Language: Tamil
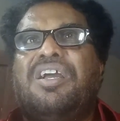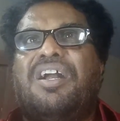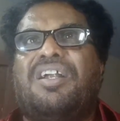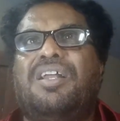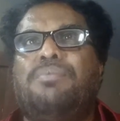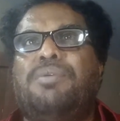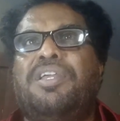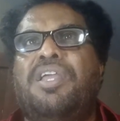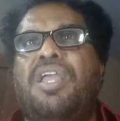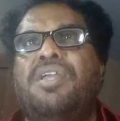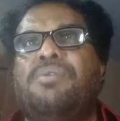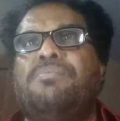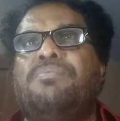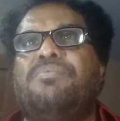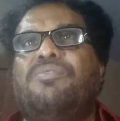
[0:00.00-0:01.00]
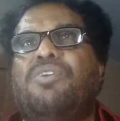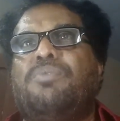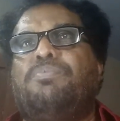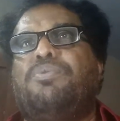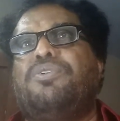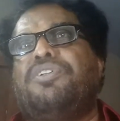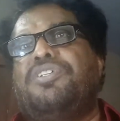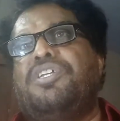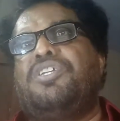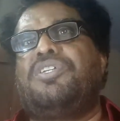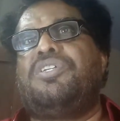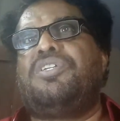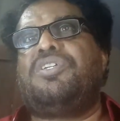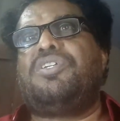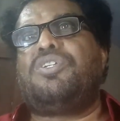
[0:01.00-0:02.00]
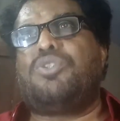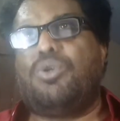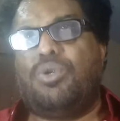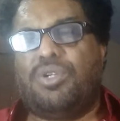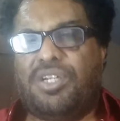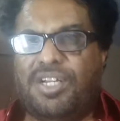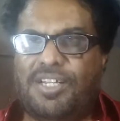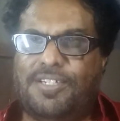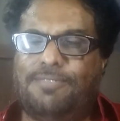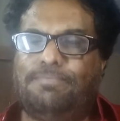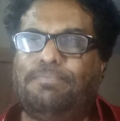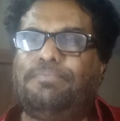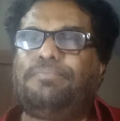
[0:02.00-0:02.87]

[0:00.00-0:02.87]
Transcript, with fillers: கடமையையும் வற்புறுத்தி சொல்கிறது